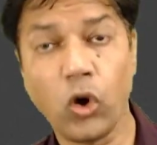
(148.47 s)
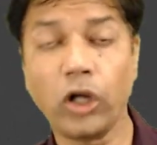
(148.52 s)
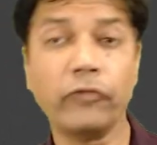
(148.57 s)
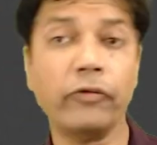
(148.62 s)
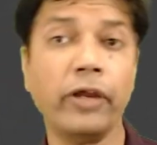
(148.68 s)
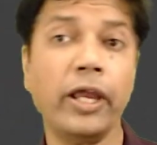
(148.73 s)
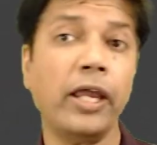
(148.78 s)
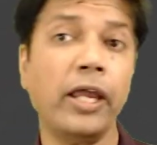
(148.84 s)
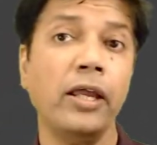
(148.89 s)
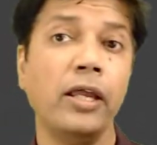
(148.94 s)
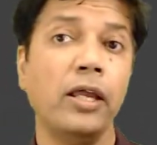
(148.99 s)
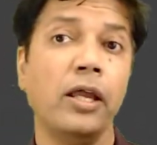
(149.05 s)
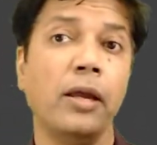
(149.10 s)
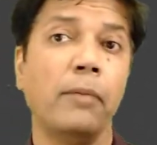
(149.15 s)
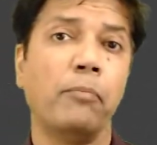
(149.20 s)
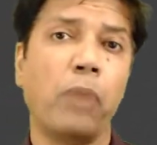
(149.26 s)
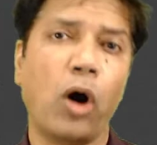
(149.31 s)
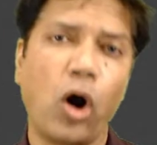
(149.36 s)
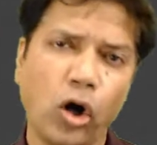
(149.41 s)
और वह
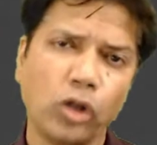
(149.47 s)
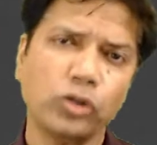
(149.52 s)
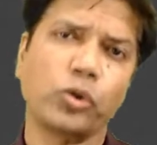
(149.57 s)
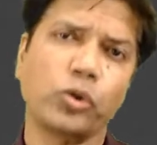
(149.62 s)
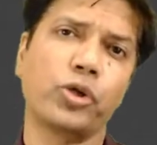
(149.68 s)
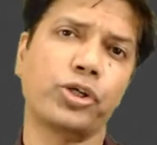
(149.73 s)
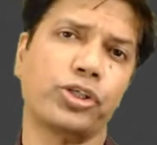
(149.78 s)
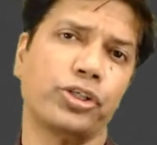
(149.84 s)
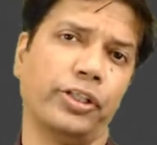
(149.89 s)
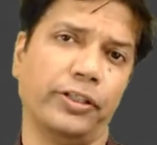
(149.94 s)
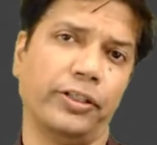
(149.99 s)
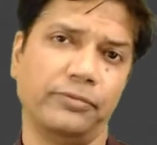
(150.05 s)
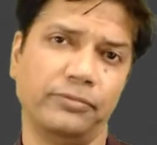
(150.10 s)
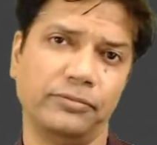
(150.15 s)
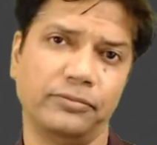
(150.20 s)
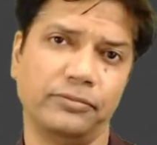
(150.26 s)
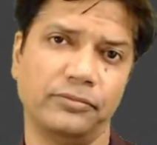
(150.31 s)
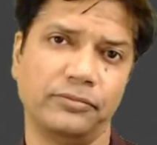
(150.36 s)
बहुत खुश थे